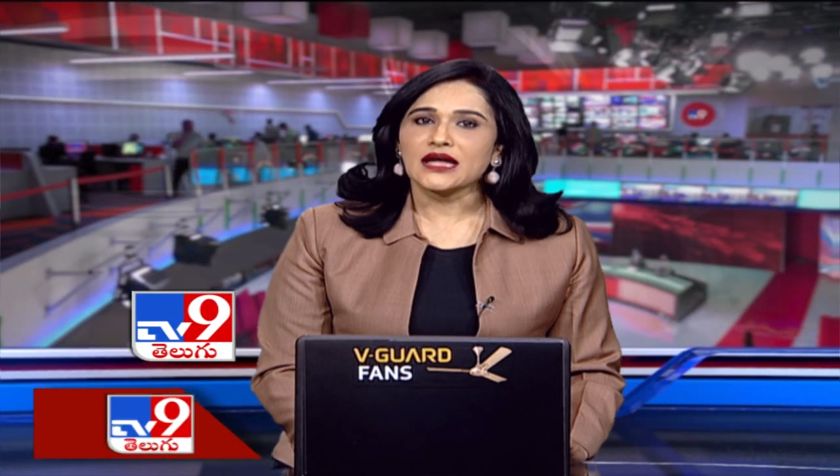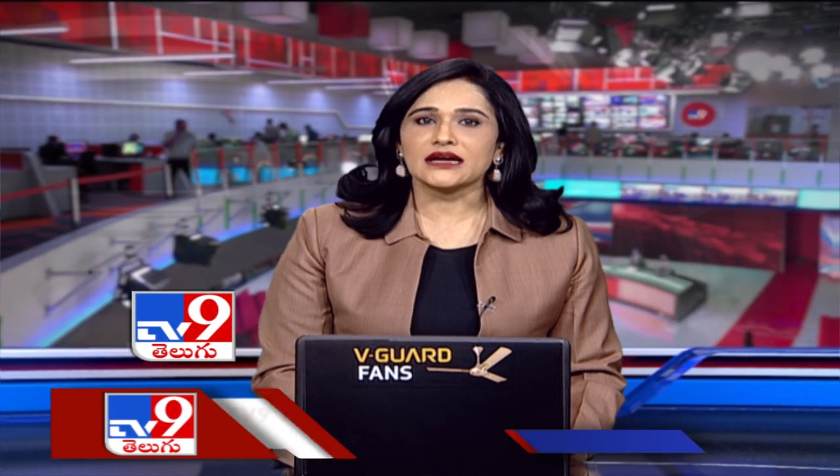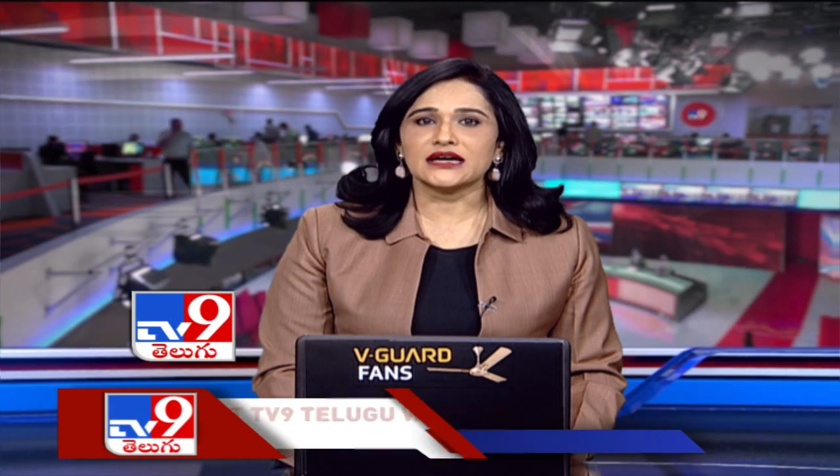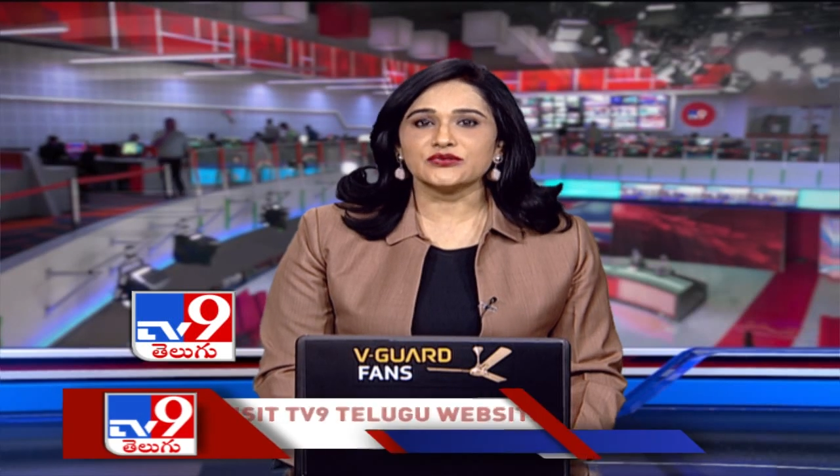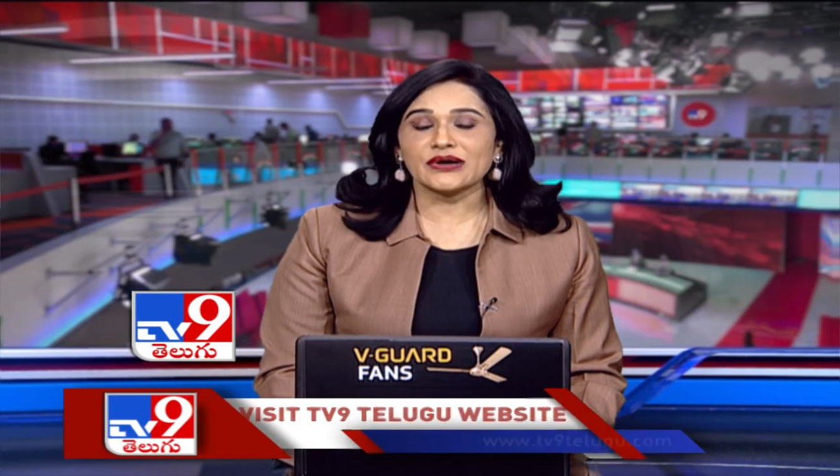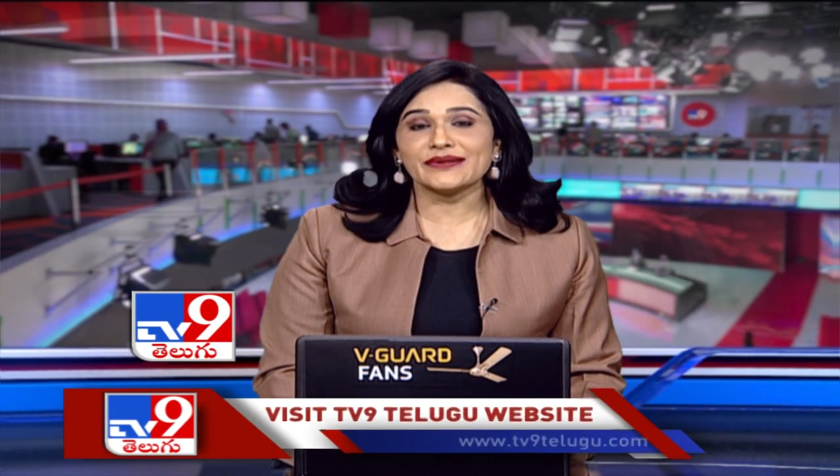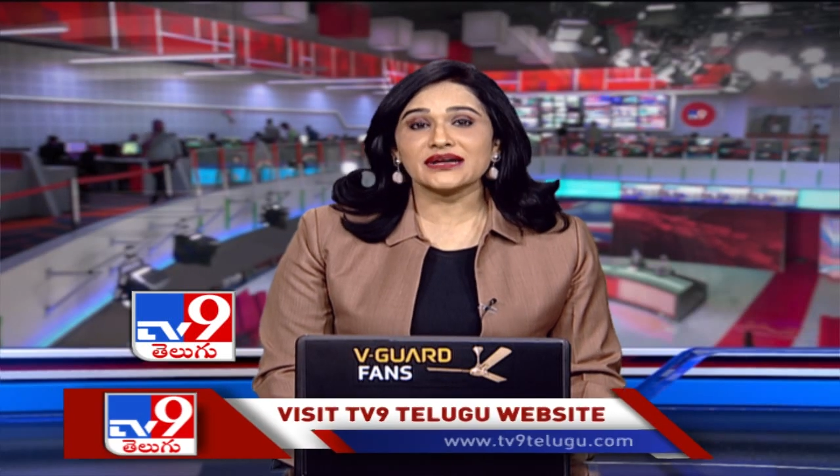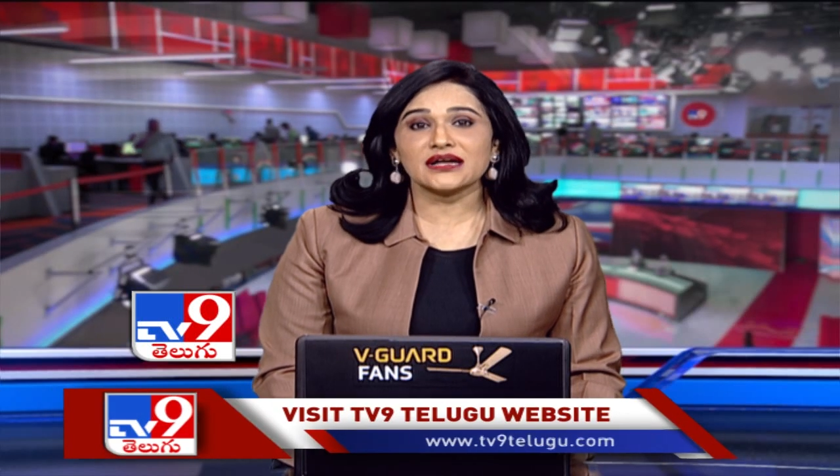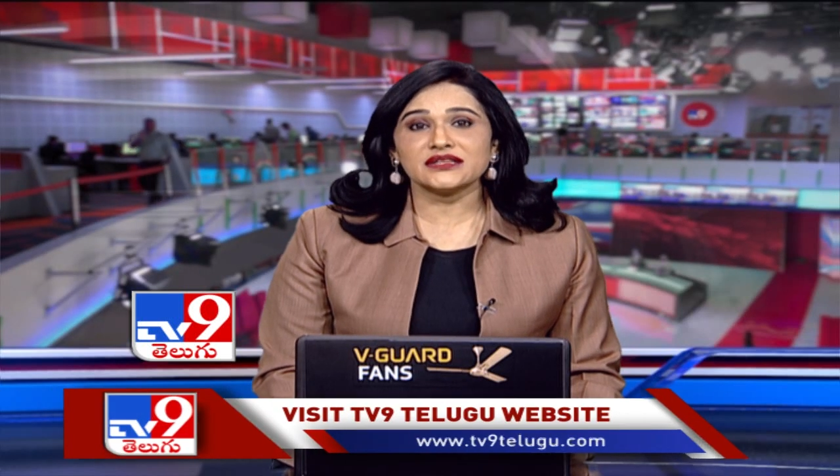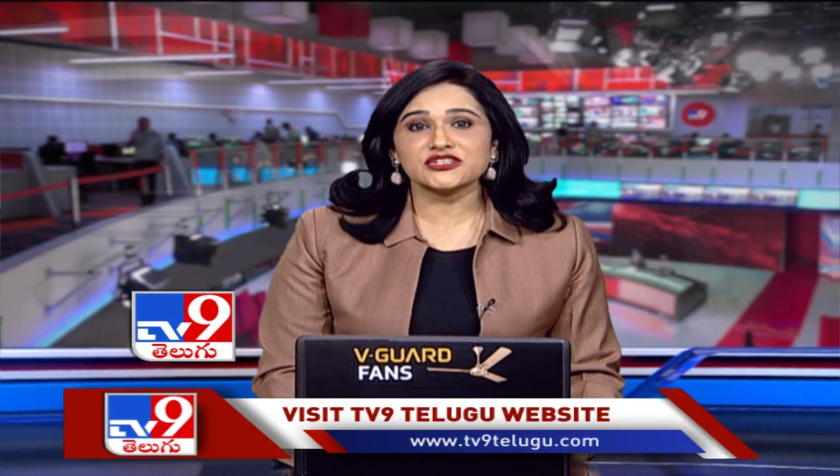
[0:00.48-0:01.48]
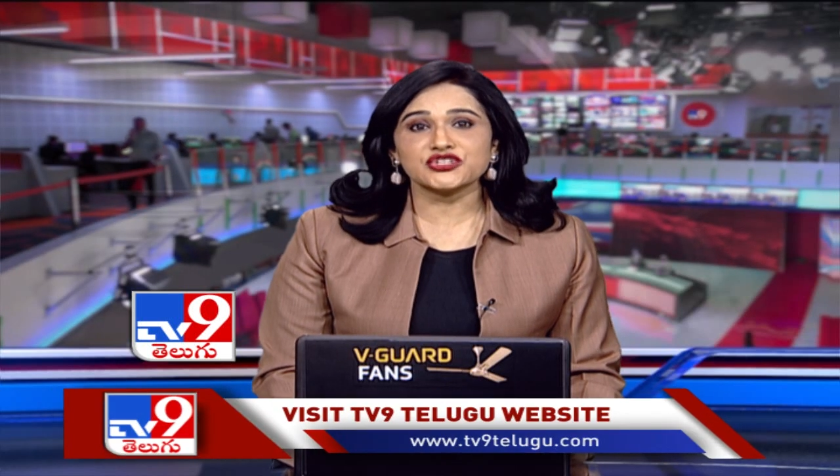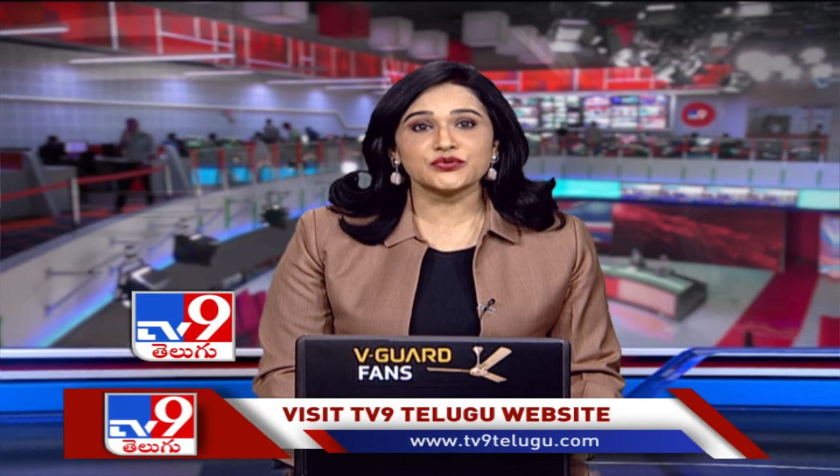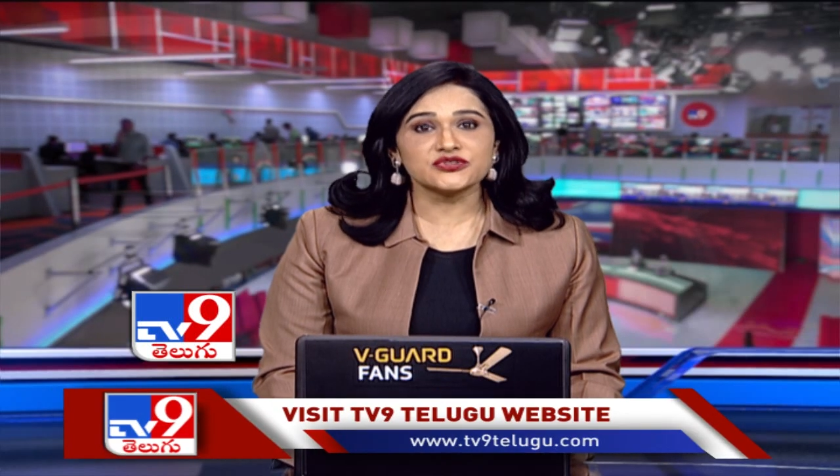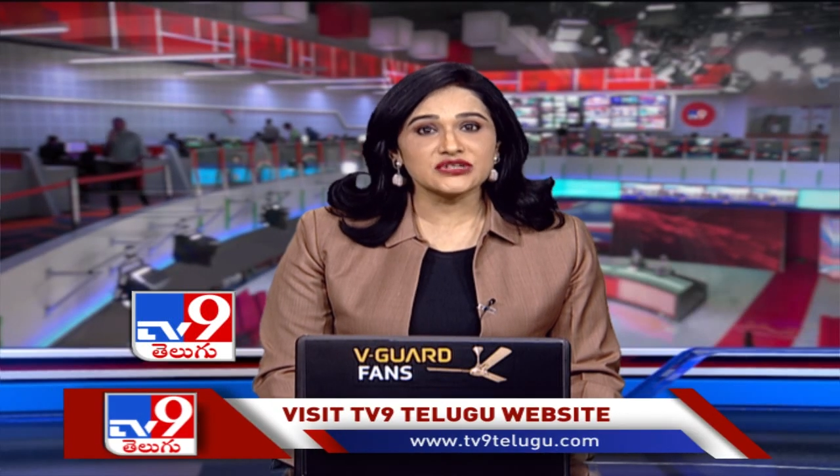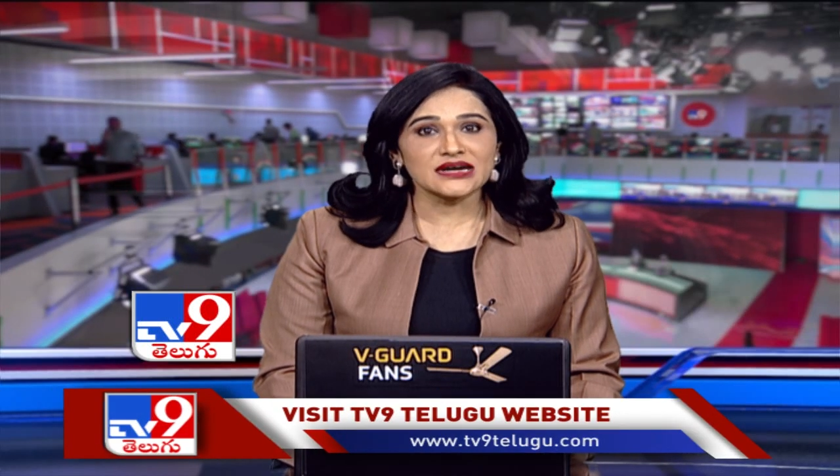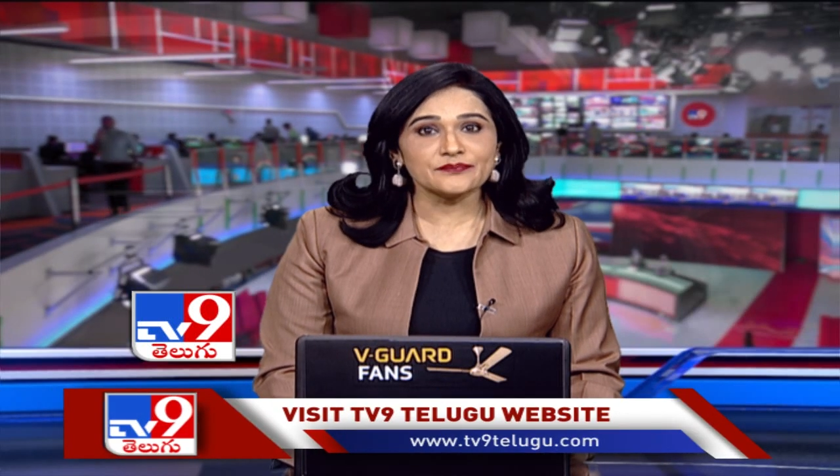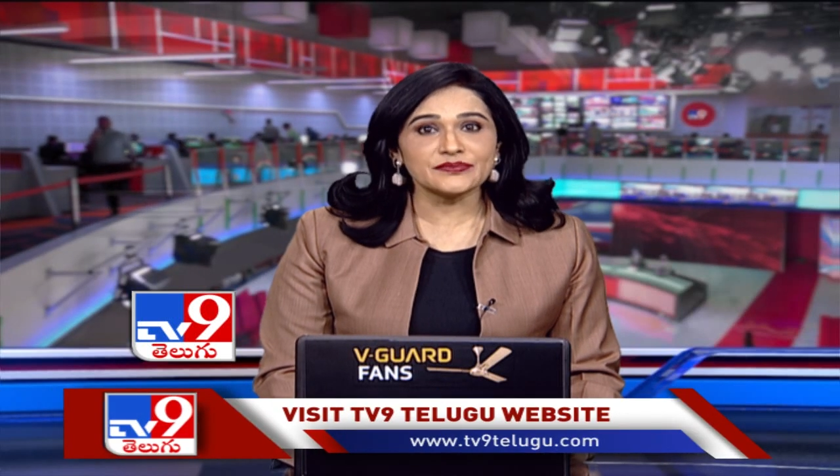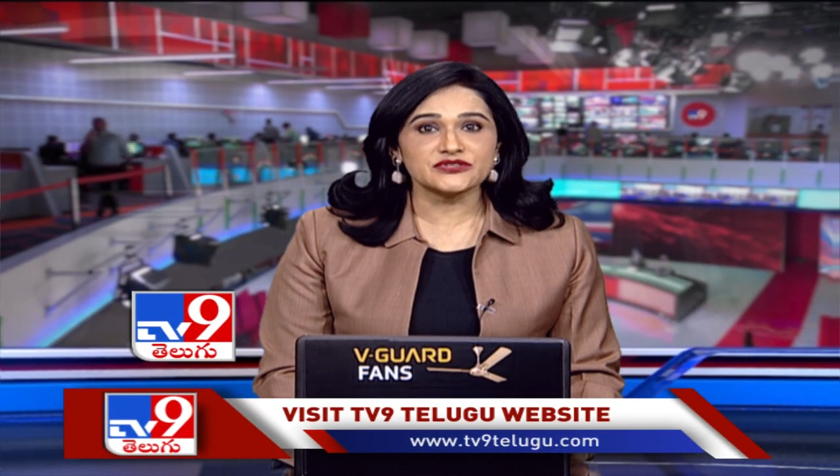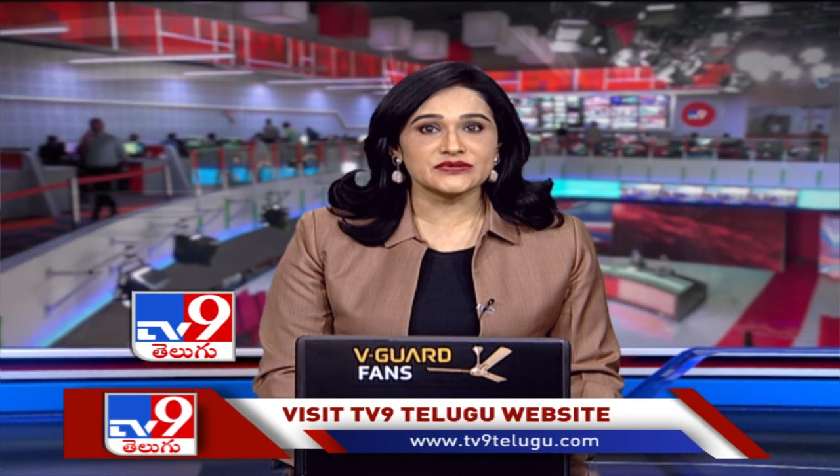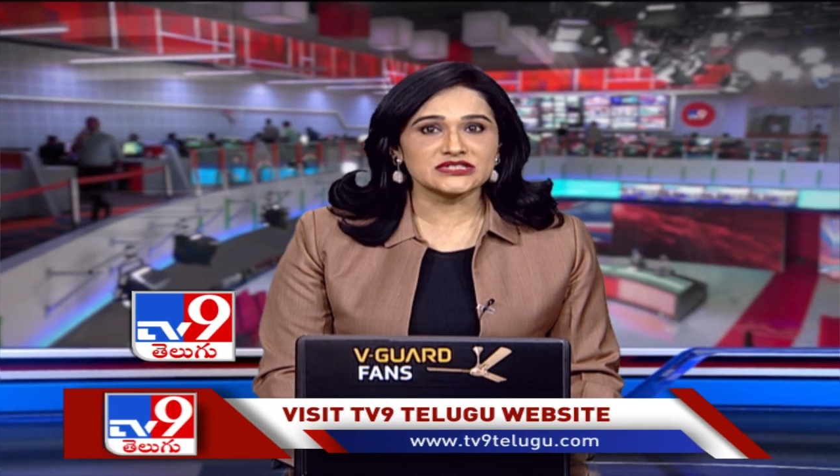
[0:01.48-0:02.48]
ఇక అటు అమెరికా అధ్యక్షుడు ట్రంప్
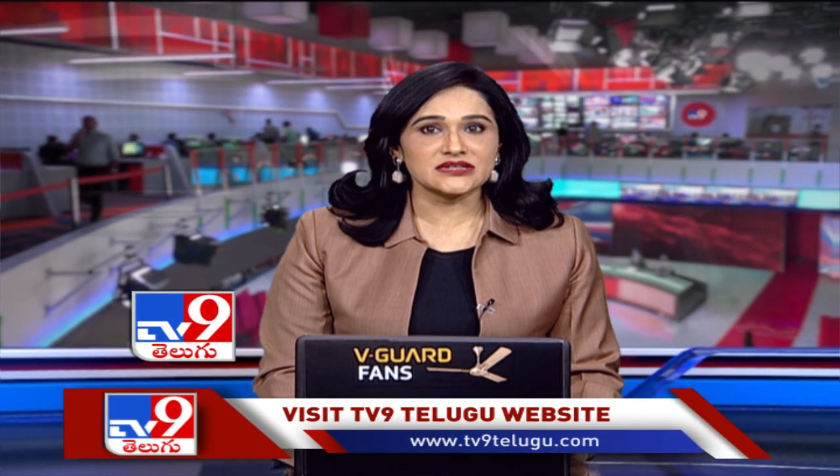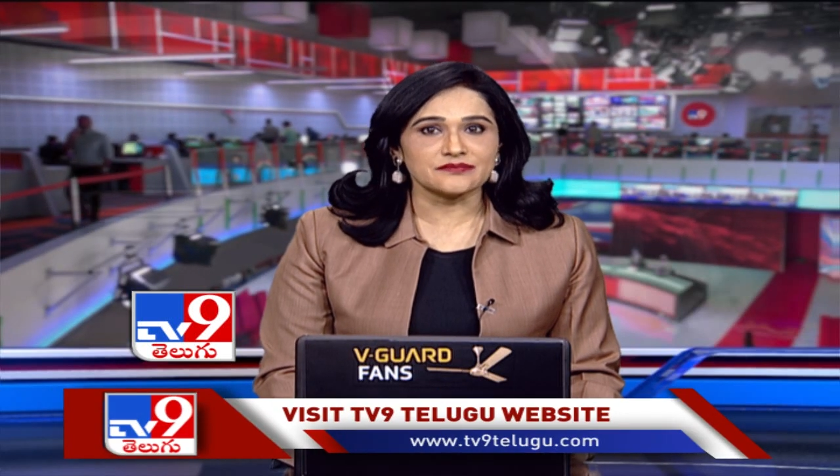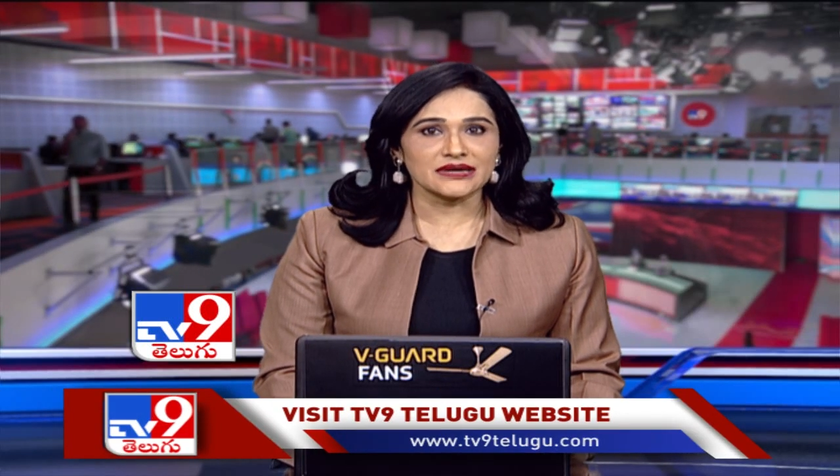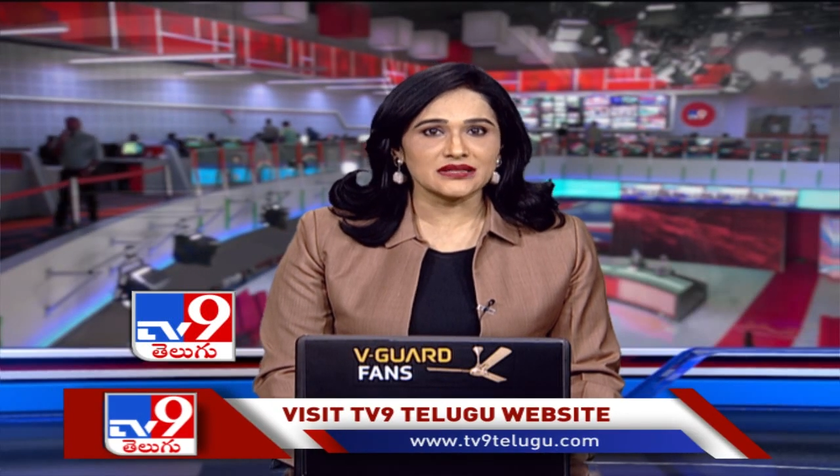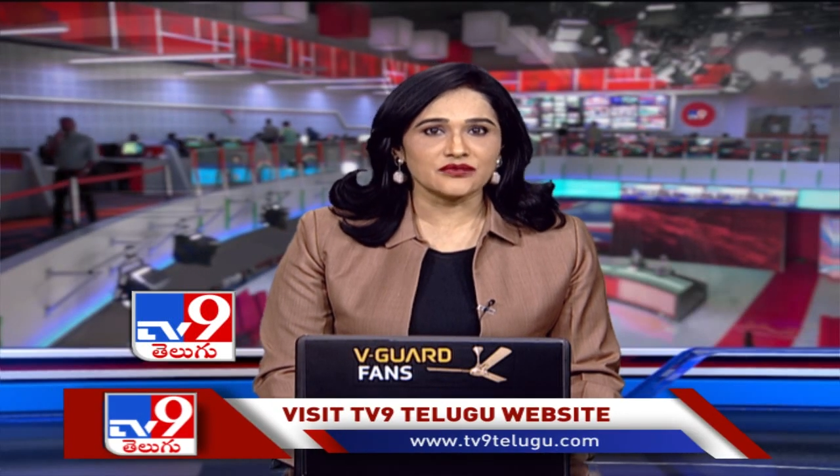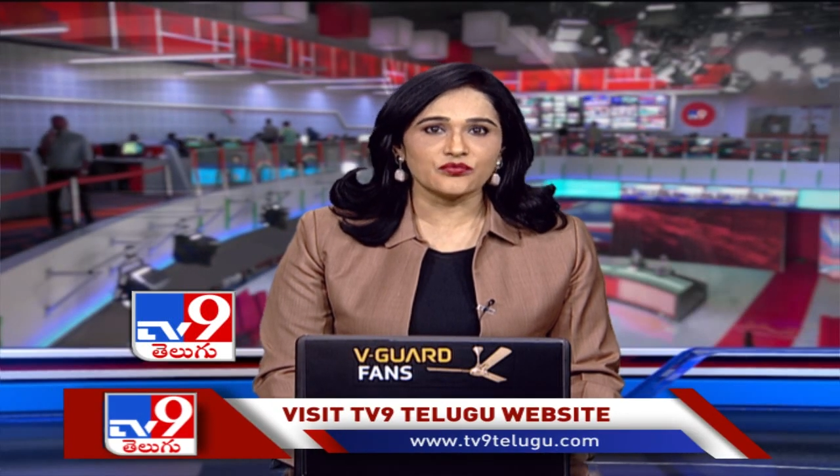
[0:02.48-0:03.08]
ట్విట్టర్ మధ్య